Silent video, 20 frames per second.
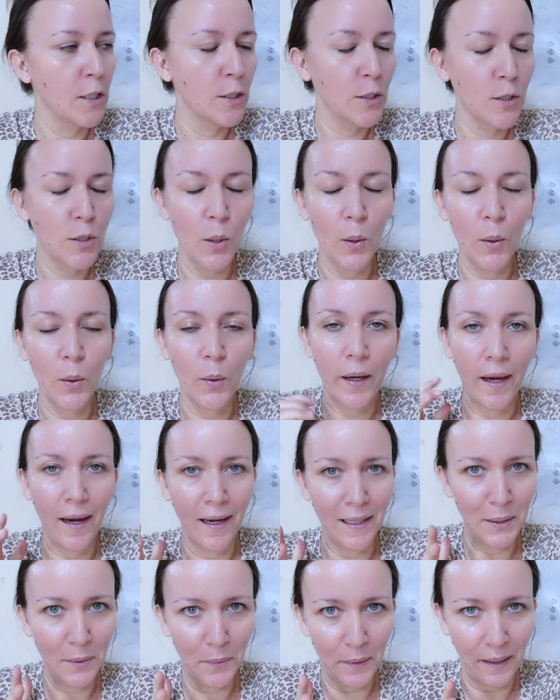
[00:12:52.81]
So,
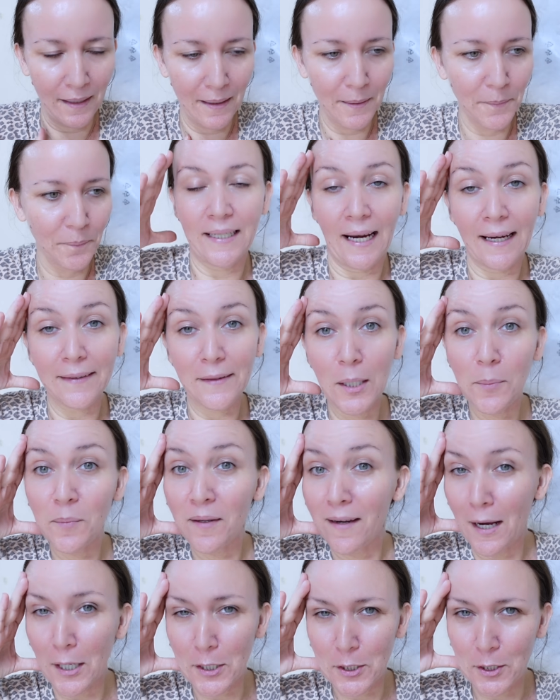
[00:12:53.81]
anyway, nakita yung
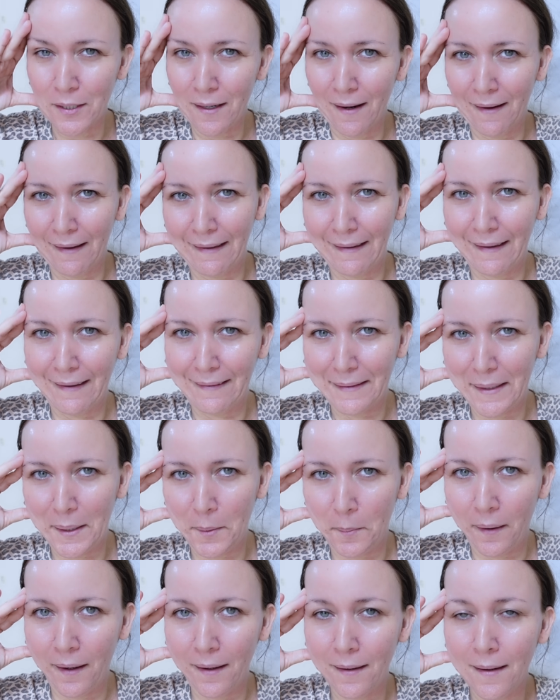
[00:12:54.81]
reaction ni Aryan, ba
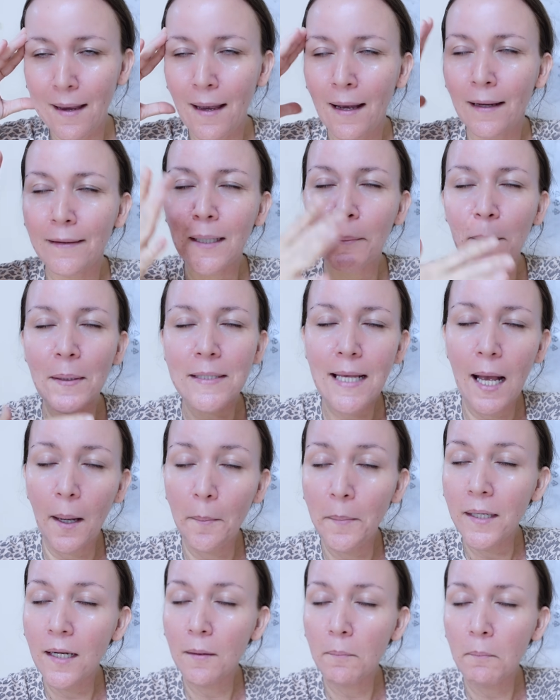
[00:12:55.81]
diba?
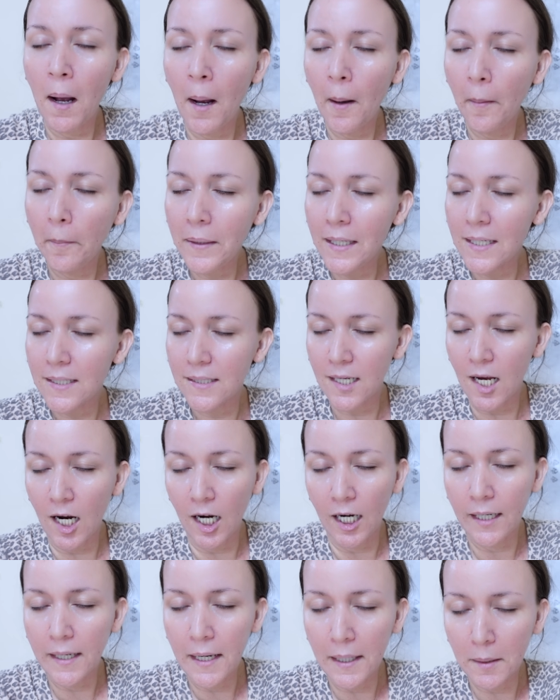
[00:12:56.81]
Napasabi ng mami si
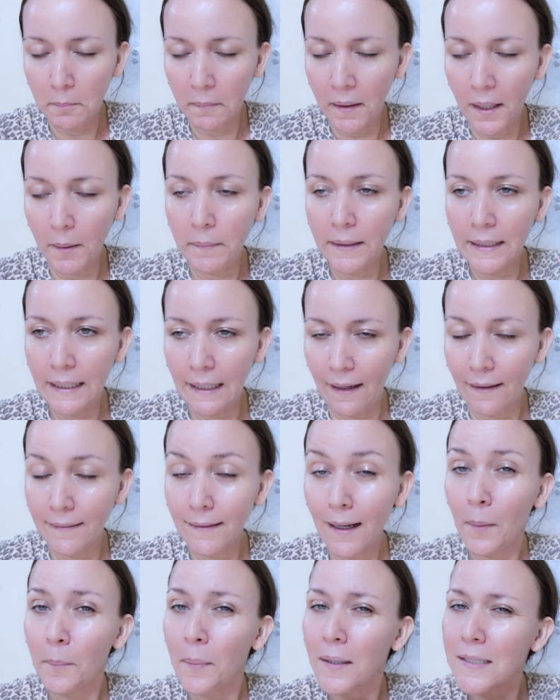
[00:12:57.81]
Aryan, be, bigla.
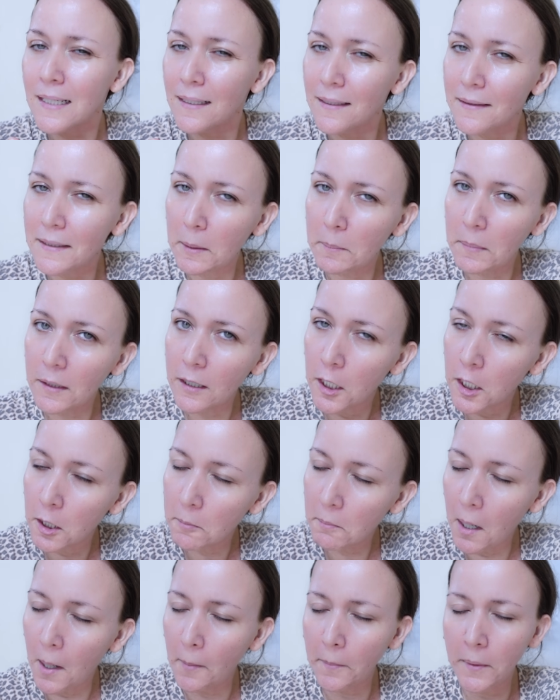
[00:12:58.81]
Nakapagsalita bigla ng
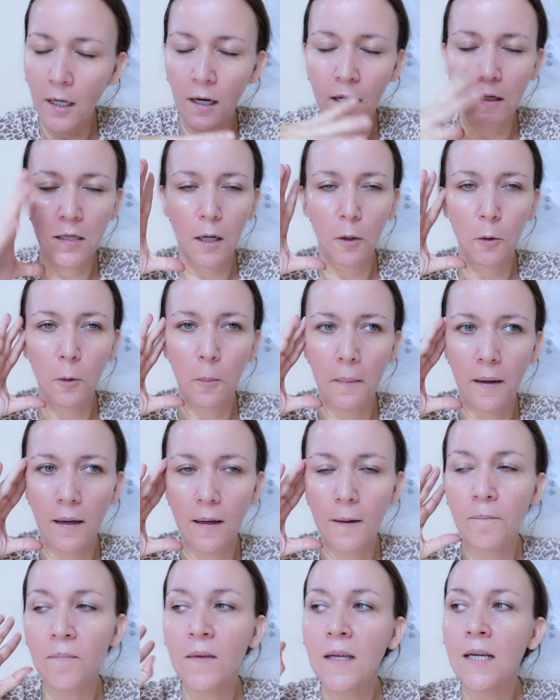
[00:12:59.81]
mami ang anak ko, be.